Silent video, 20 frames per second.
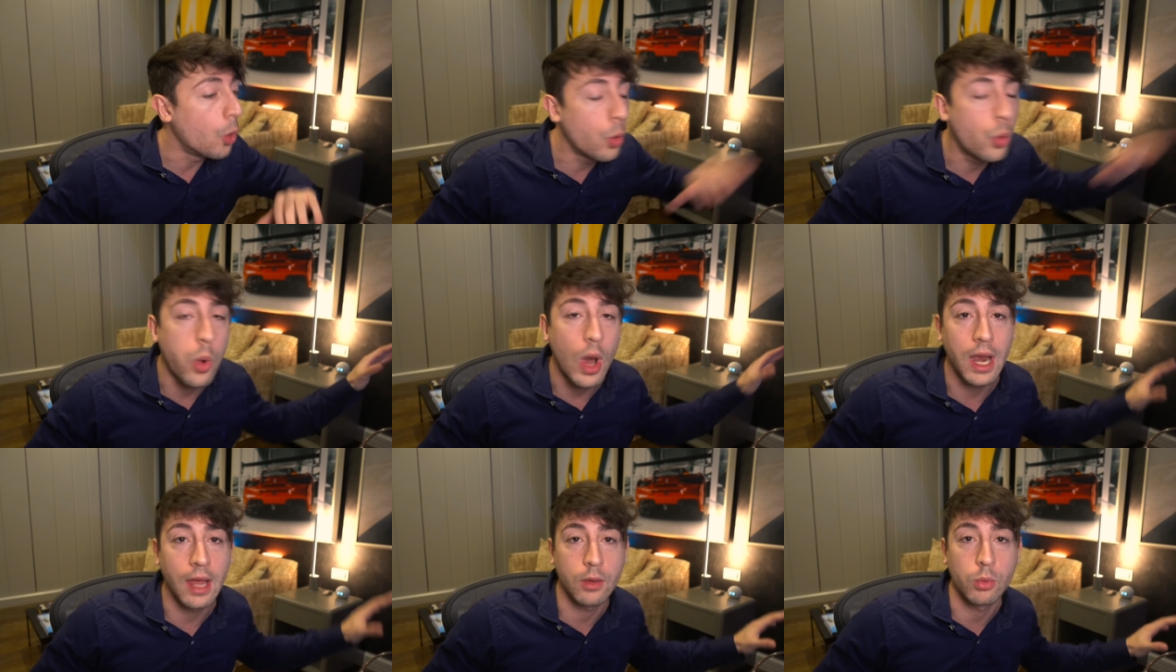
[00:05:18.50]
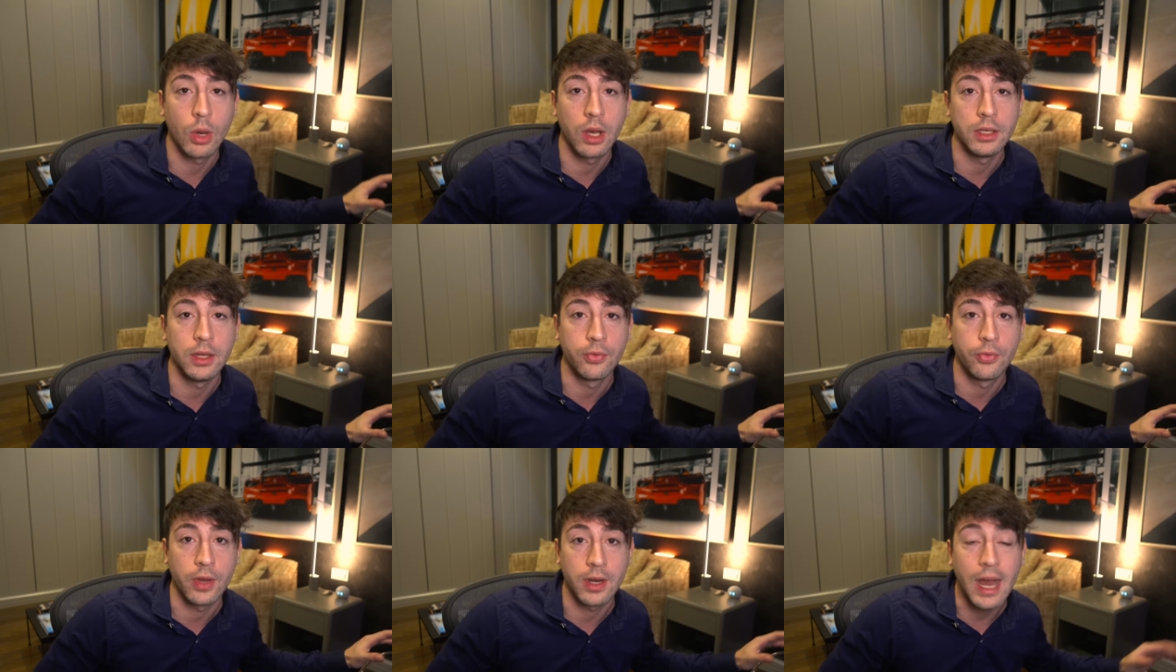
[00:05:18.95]
uguale a quella
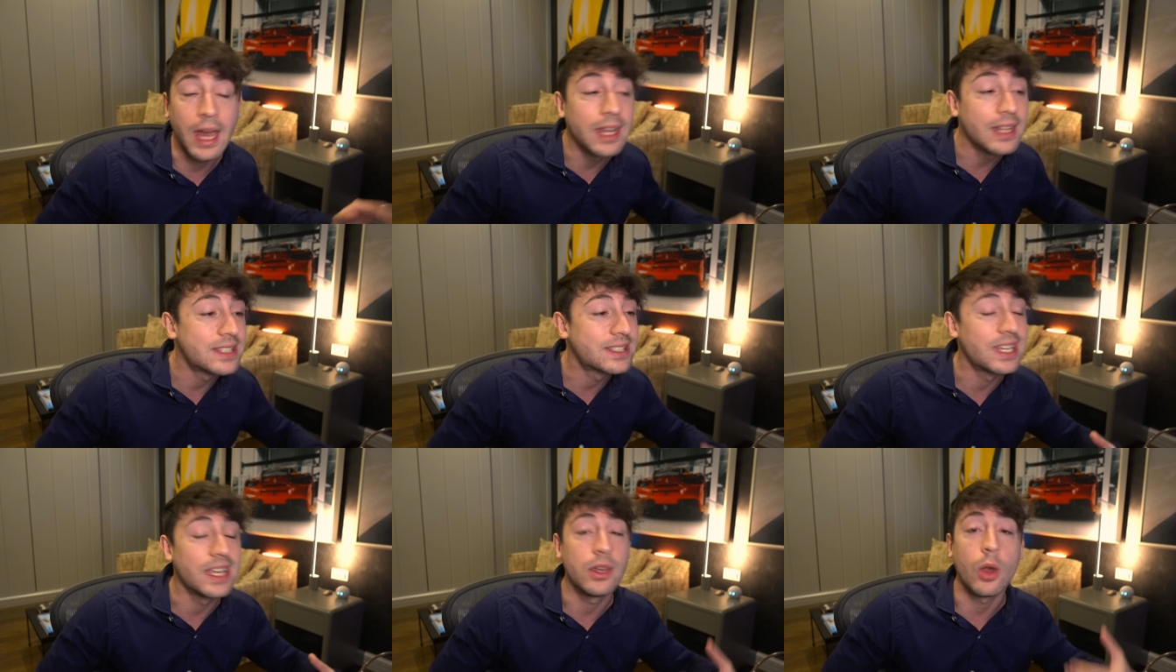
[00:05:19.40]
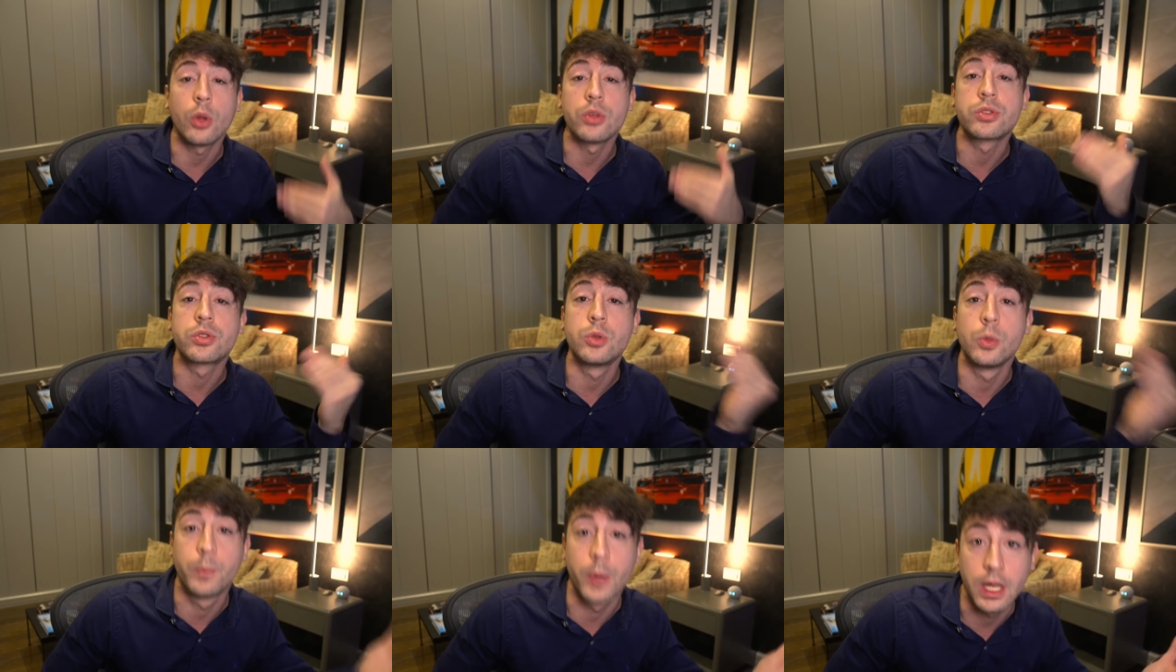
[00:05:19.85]
di Ferrari, se non
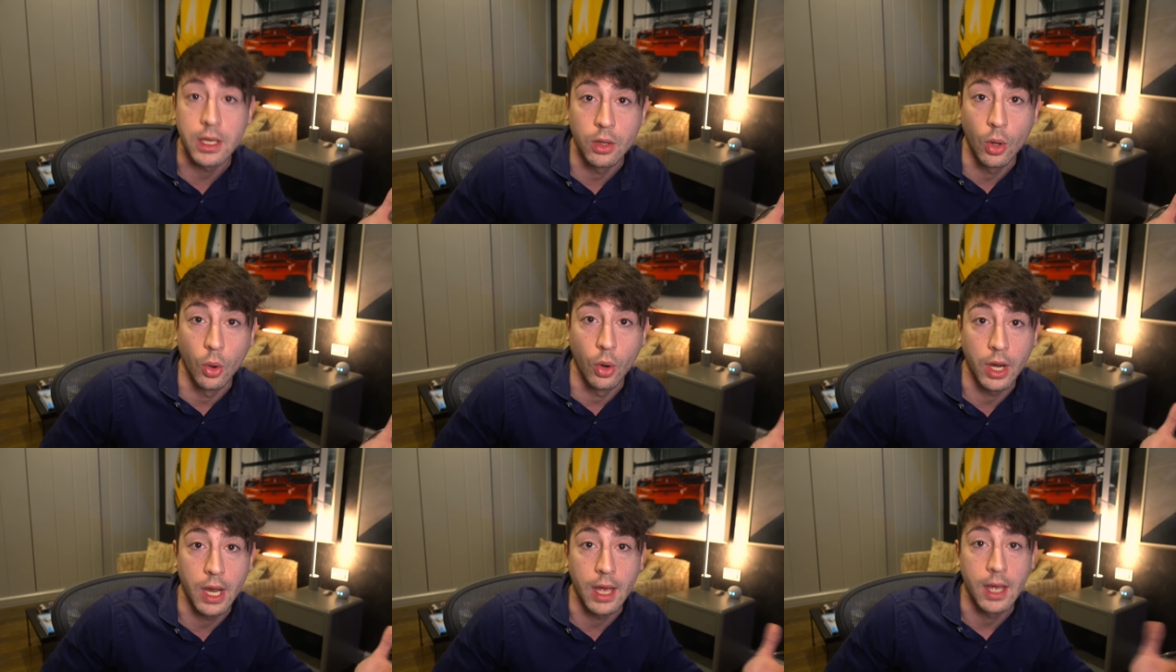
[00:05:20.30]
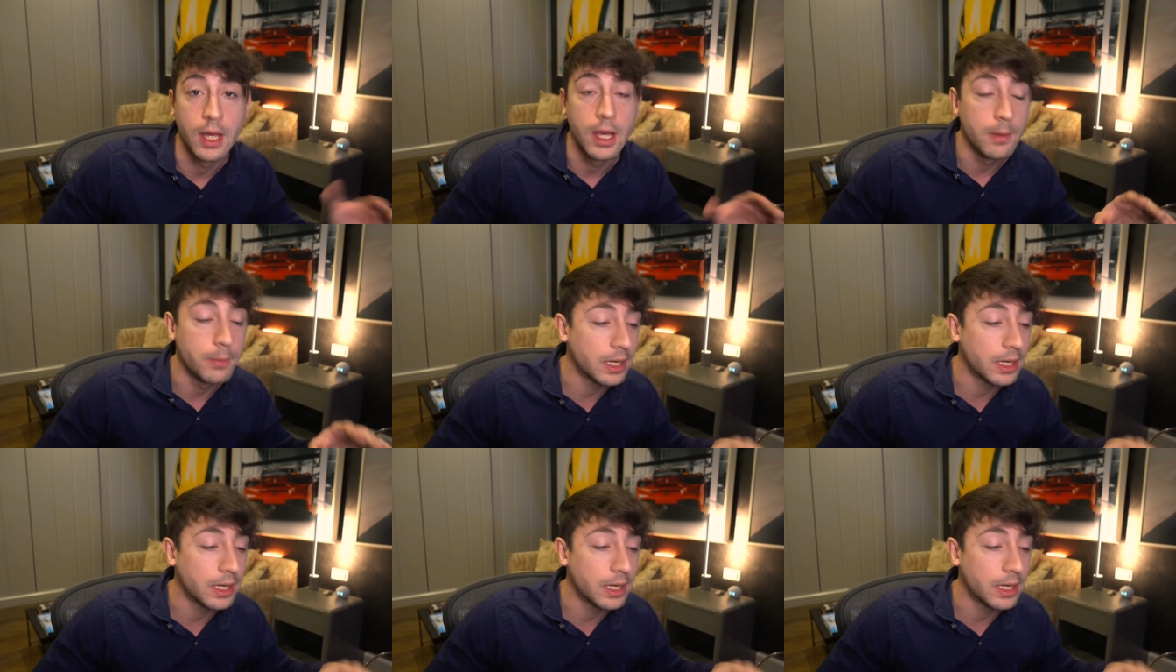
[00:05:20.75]
superiore,